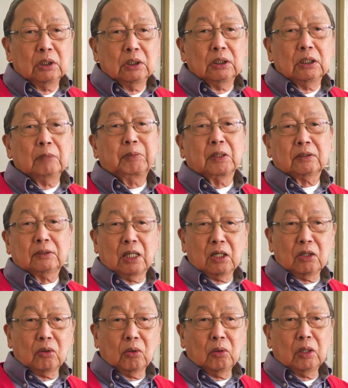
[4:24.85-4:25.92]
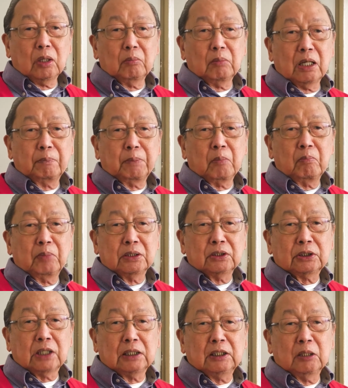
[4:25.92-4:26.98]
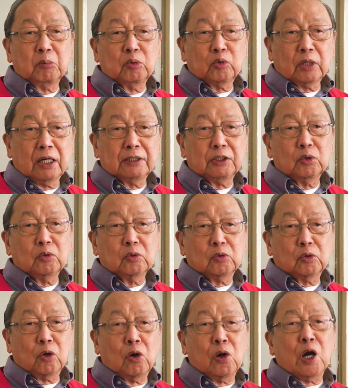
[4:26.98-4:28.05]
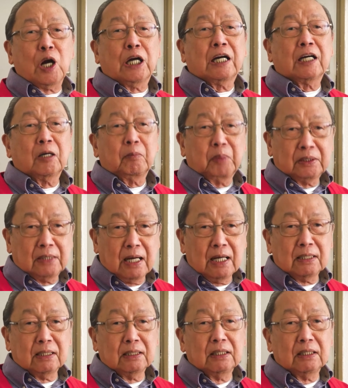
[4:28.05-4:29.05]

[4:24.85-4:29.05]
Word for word: ipagtanggol ang mga pambansa at demokratikong karapatan